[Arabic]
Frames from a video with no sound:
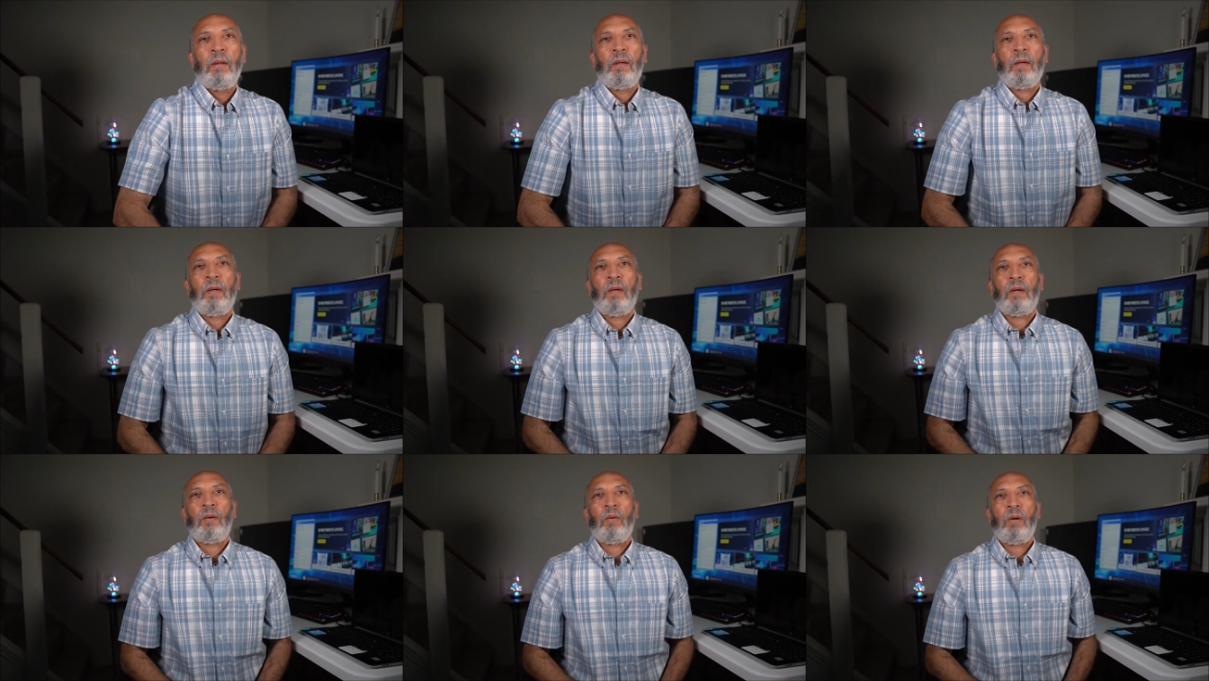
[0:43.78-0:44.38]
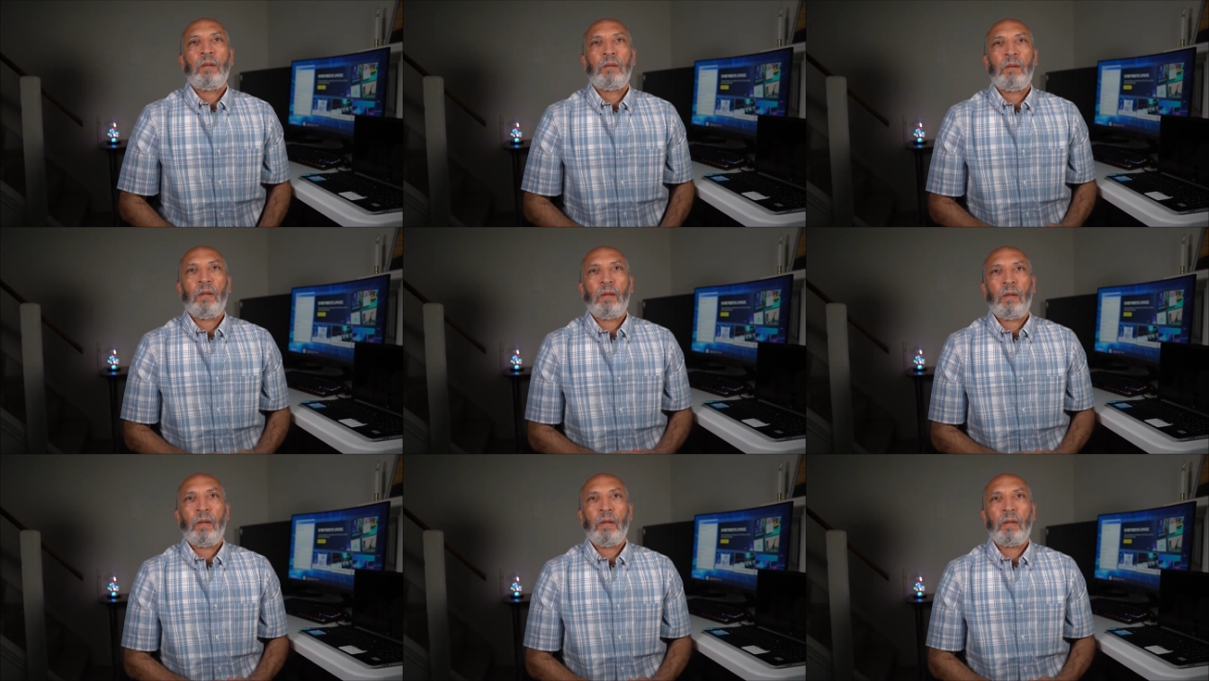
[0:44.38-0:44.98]
غير لغة
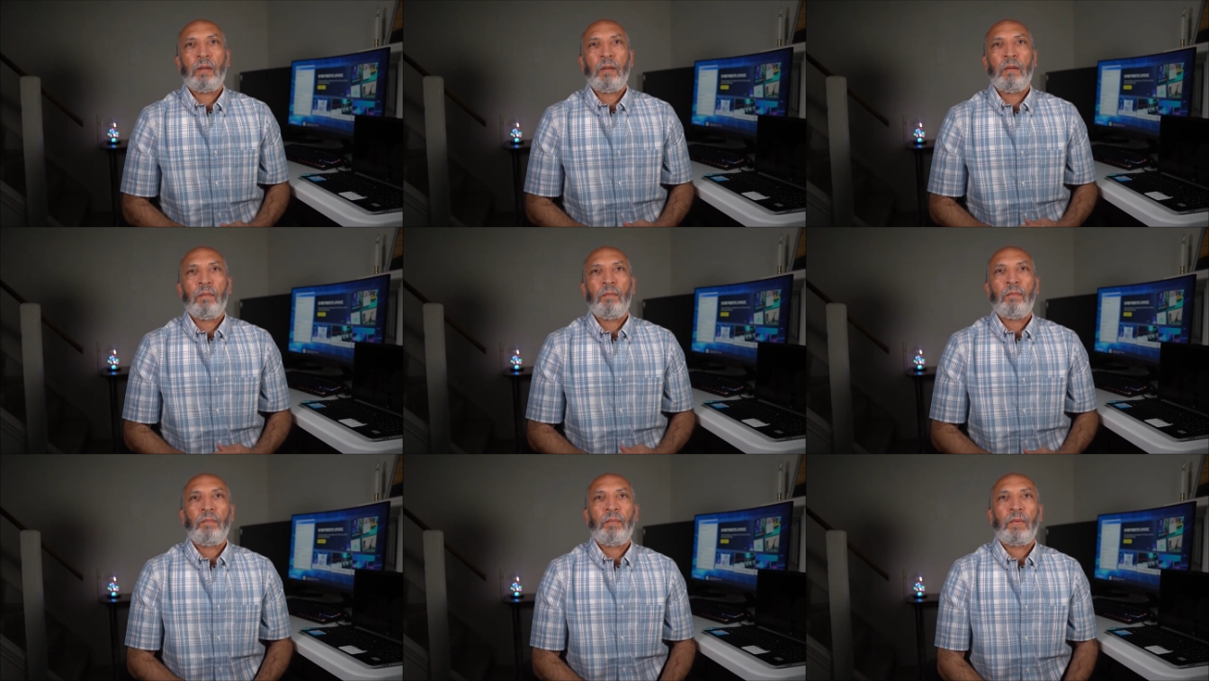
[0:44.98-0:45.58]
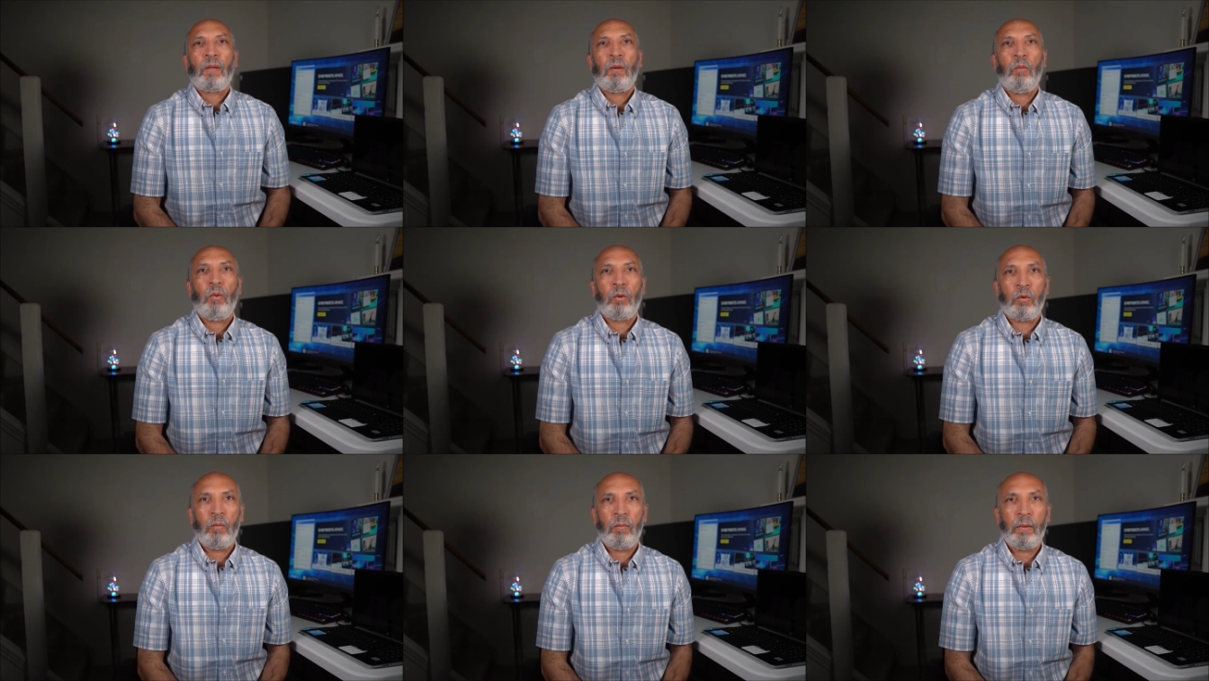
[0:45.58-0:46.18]
اللايك
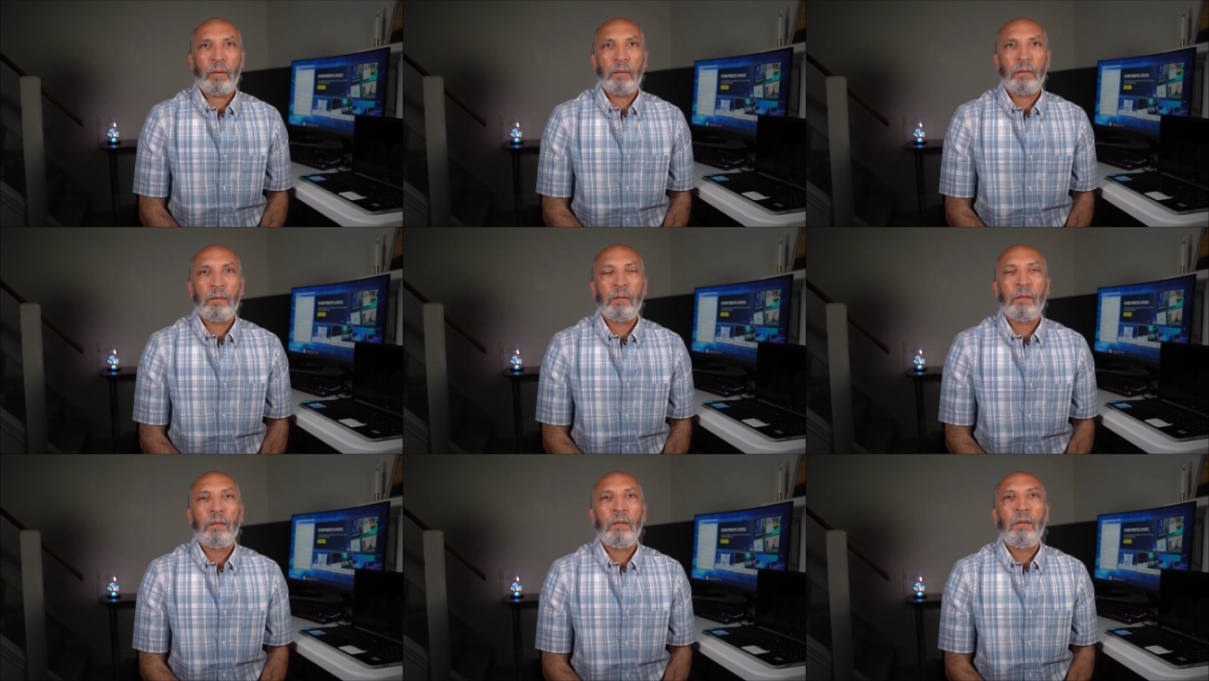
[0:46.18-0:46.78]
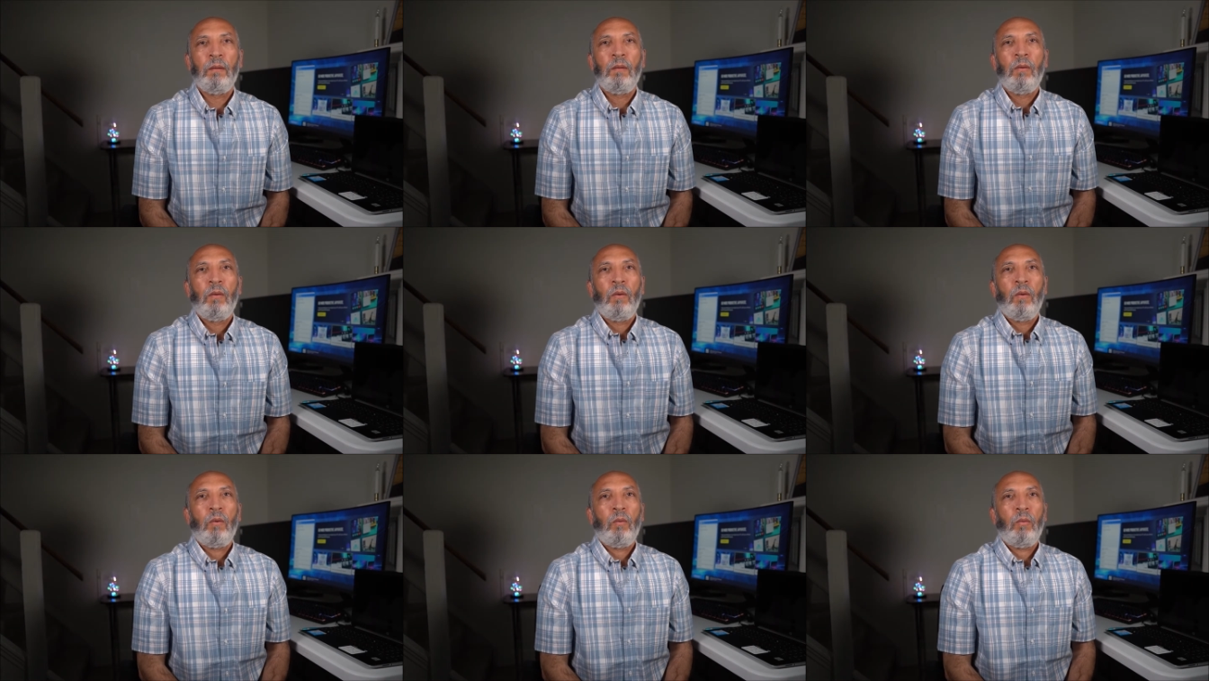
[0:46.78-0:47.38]
والكومنت
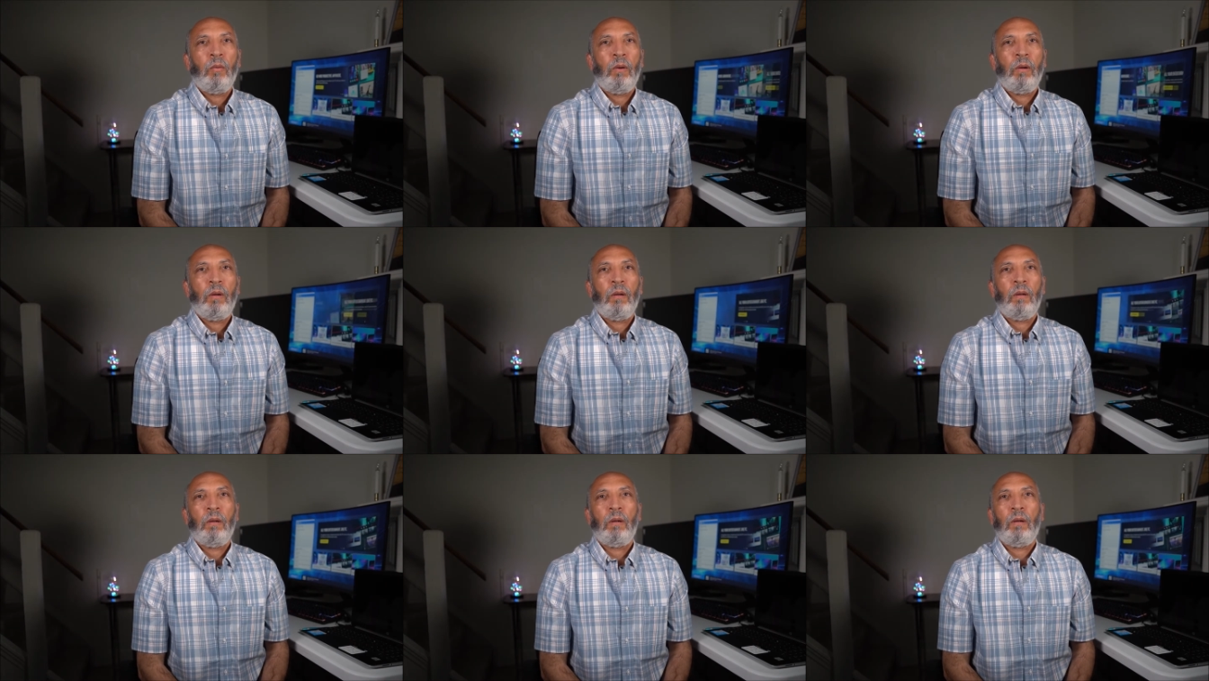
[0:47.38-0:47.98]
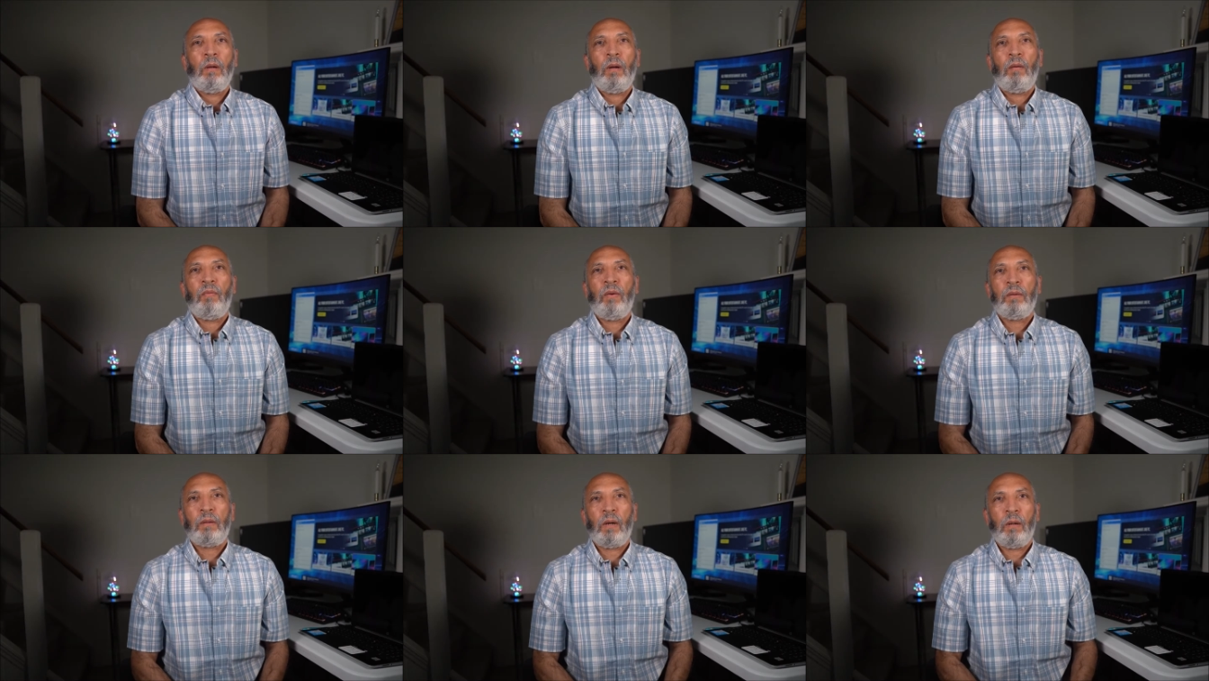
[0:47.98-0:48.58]

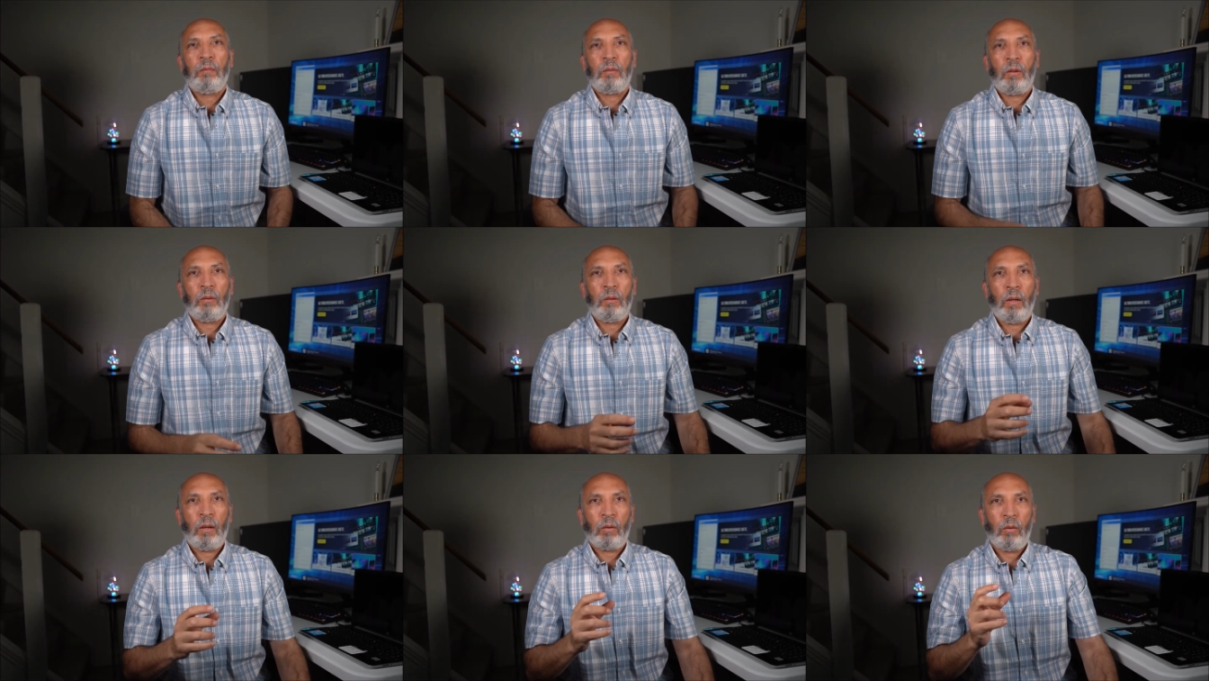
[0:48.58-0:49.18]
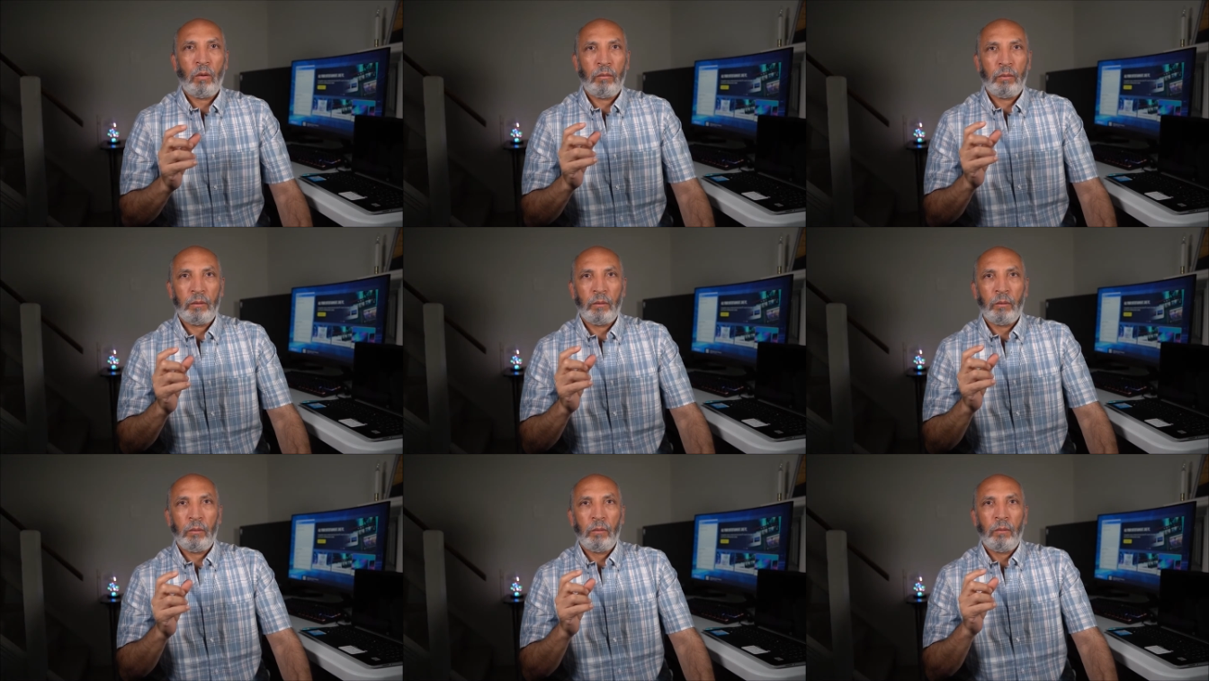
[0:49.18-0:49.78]
والفترة اللي بتقعدها على كل فيديو